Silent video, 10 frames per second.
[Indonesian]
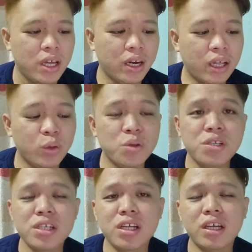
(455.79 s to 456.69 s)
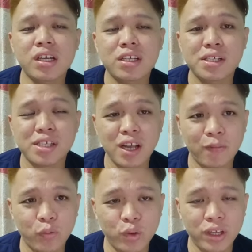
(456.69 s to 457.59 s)
Datuk Seri
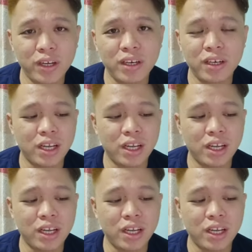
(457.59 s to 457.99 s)
Saifuddin